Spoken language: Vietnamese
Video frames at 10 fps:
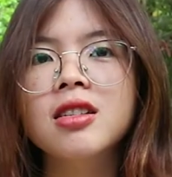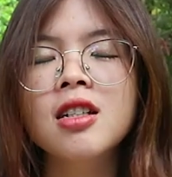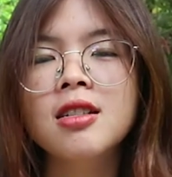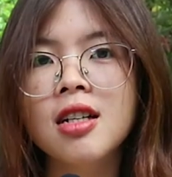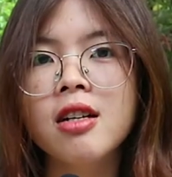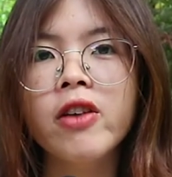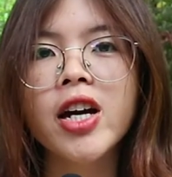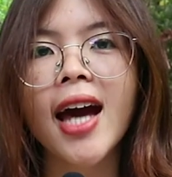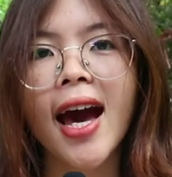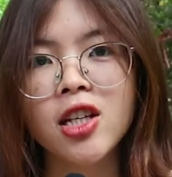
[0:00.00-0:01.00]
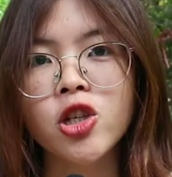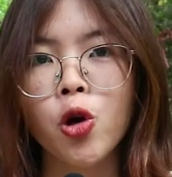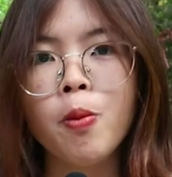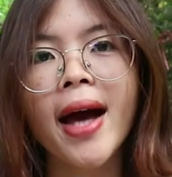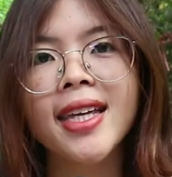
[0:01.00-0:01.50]
tương đương với hai
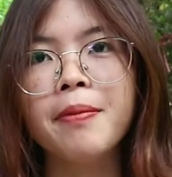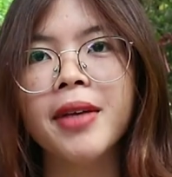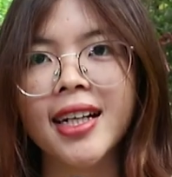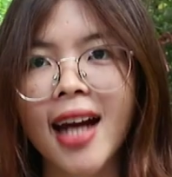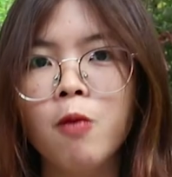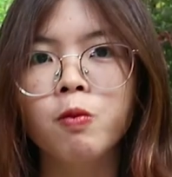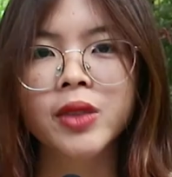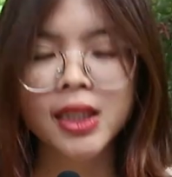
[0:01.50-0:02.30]
triệu ba trăm ngàn đồng.